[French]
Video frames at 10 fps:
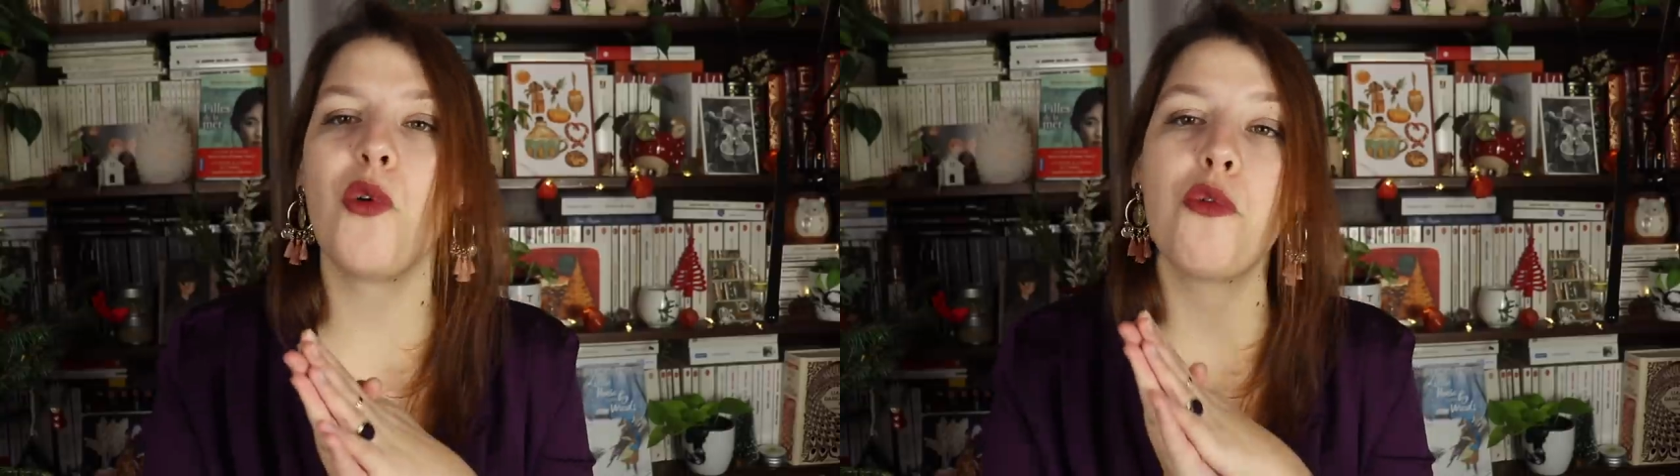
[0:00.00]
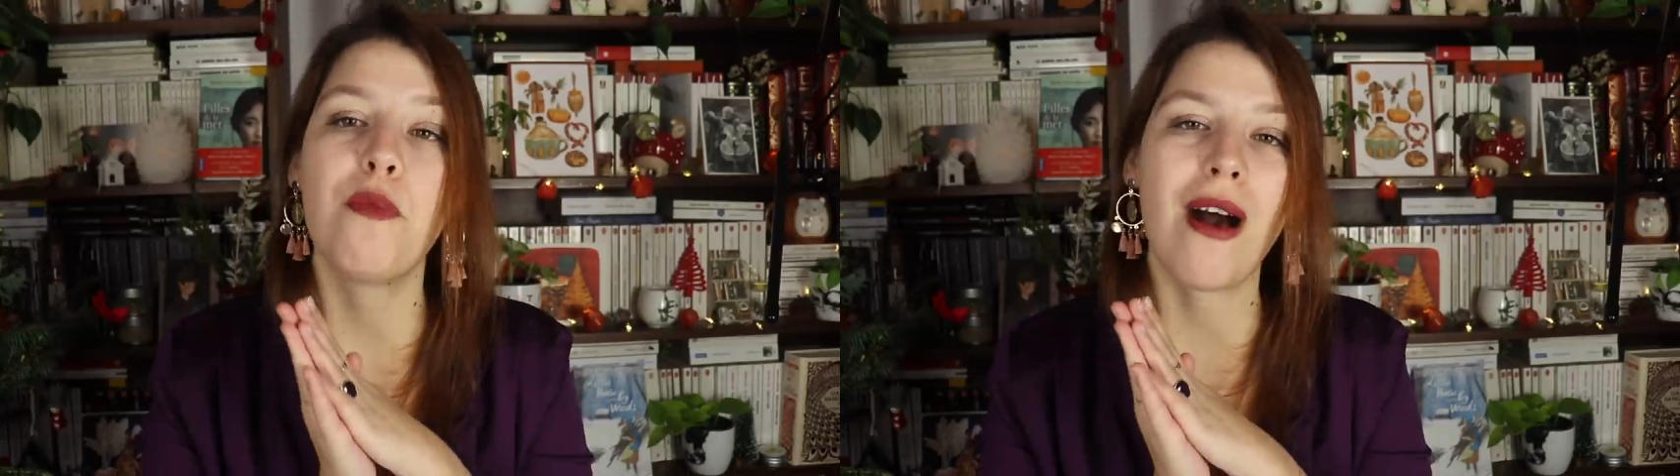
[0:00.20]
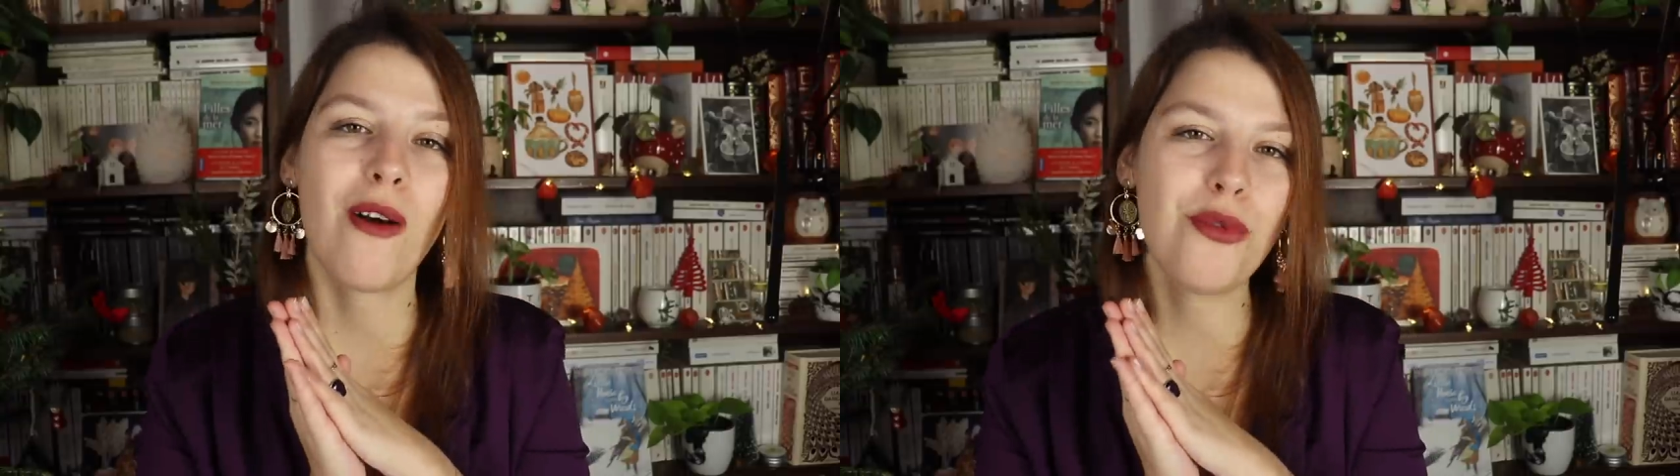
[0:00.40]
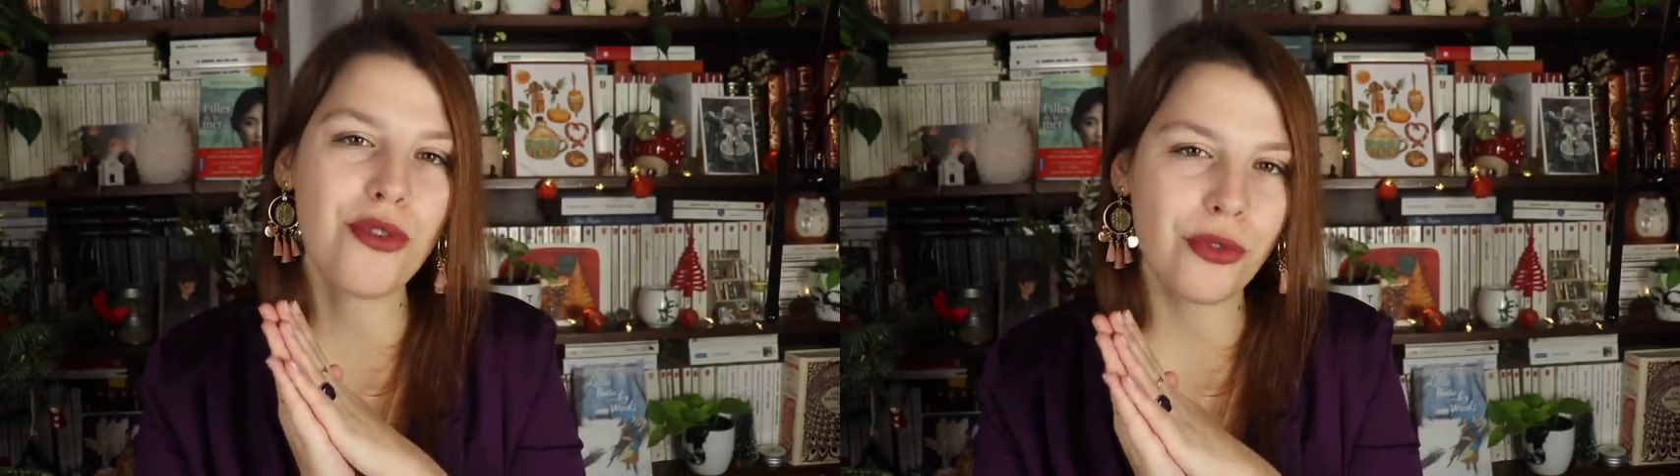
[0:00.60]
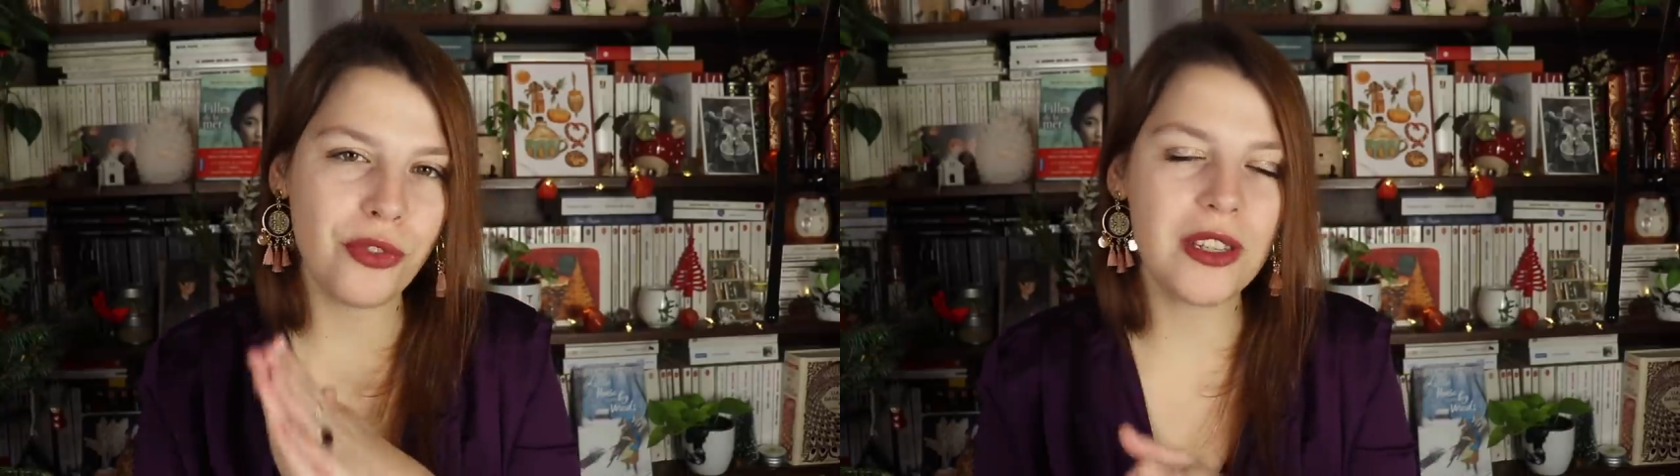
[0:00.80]
au
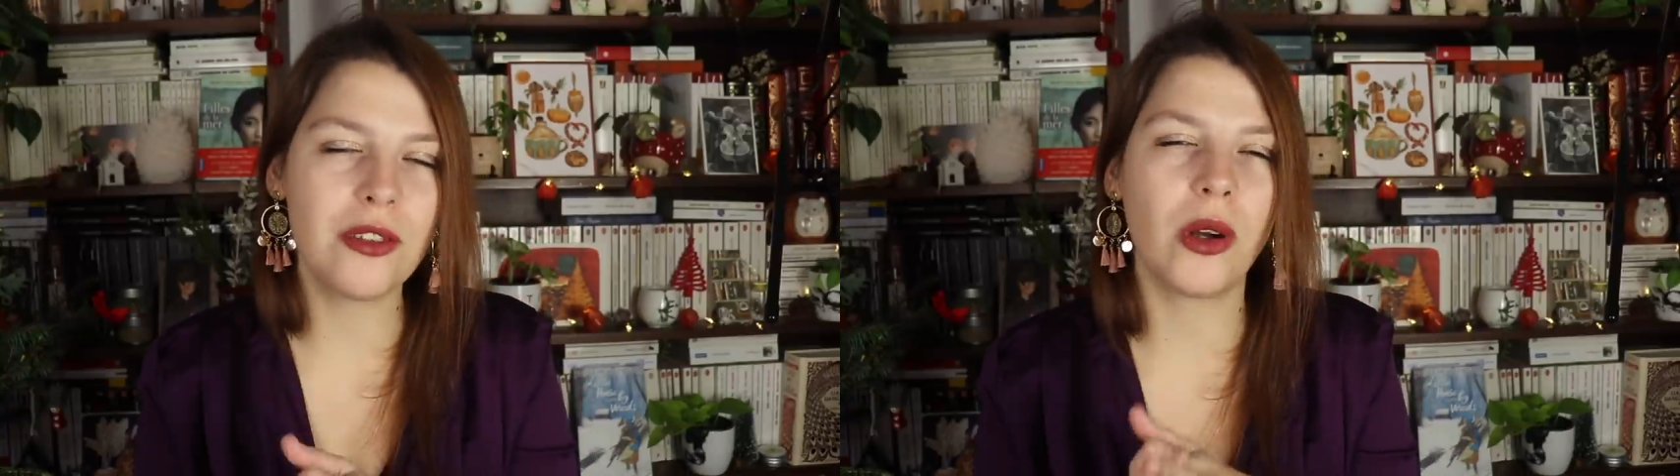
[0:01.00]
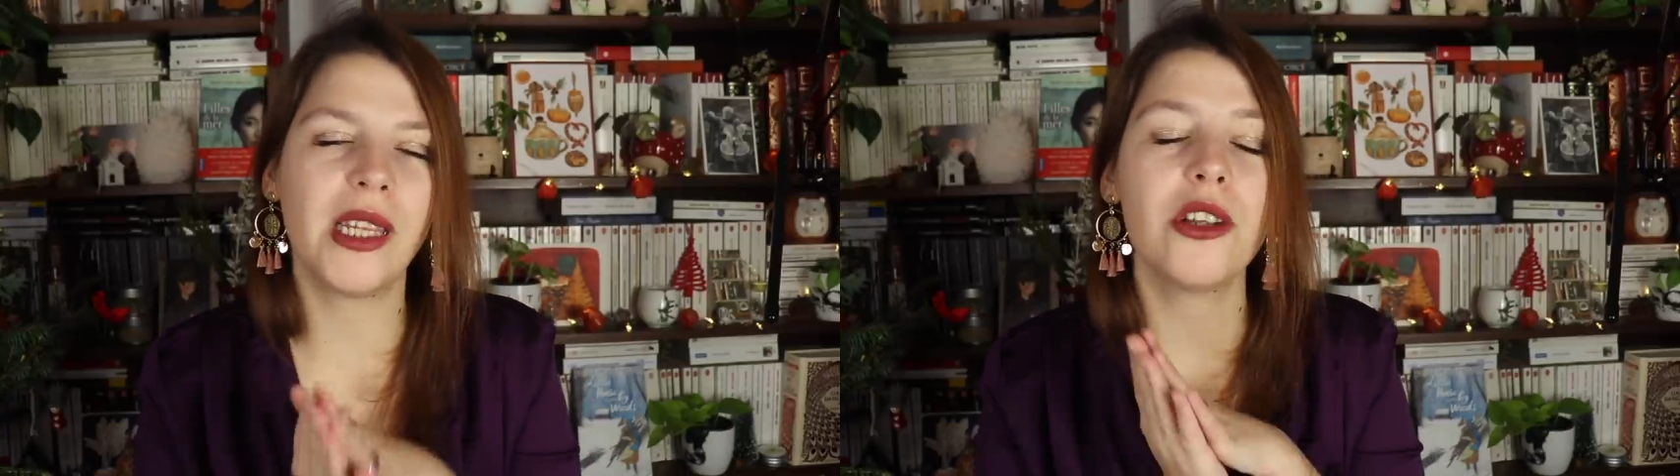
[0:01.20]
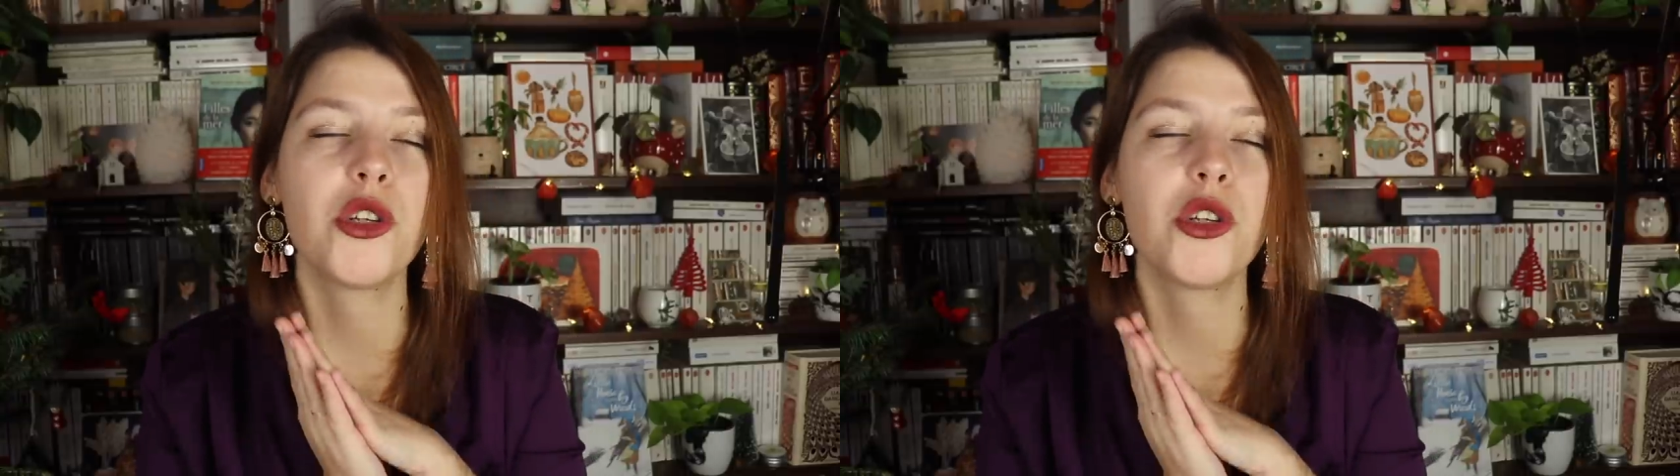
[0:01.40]
parcours victorien.